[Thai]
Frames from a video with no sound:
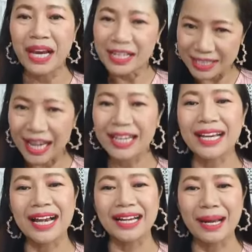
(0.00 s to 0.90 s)
ใช่
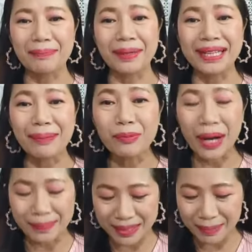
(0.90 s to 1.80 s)
ค่ะ กลับไปนับควา
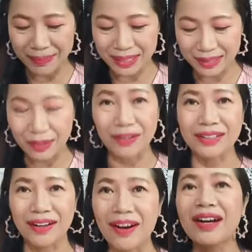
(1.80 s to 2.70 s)
มสำเร็จก่อน
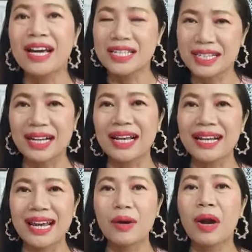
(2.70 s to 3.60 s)
เนาะฉะนั้น
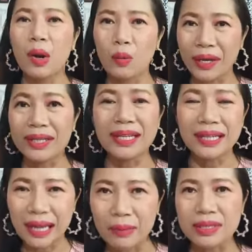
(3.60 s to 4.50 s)
แล้ววันนี้
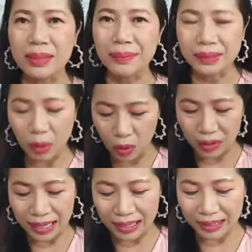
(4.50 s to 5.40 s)
เราจะมาต่อ
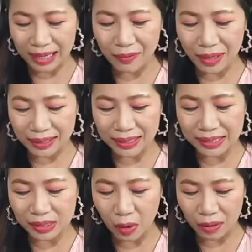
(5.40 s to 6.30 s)
กันในวันที่
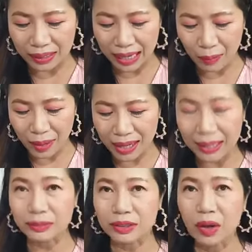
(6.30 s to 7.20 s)
สองนะคะ ว่าเรา
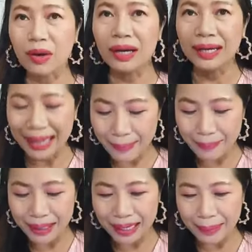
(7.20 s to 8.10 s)
จะต้องทำำ
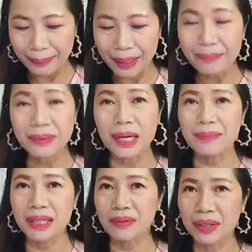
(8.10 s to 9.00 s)
อะไรเพิ่มเติม
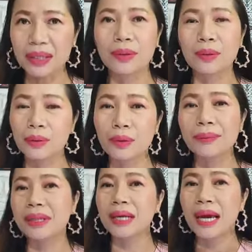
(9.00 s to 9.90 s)
อีกวันนี้ครูนู
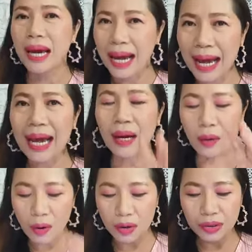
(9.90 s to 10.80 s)
มีห้า
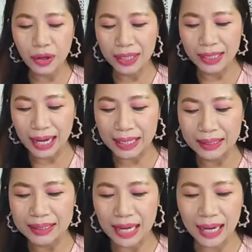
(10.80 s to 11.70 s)
ข้อย่อยนะคะที่
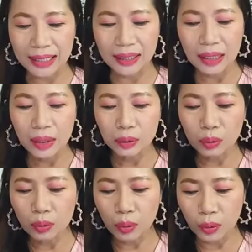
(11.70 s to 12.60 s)
จะให้ทุก
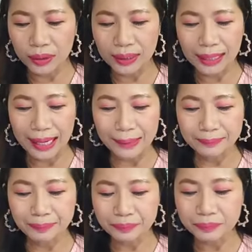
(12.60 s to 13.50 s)
คนนะคะ
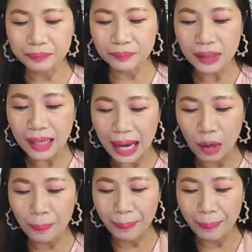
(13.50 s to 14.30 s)
เอาไป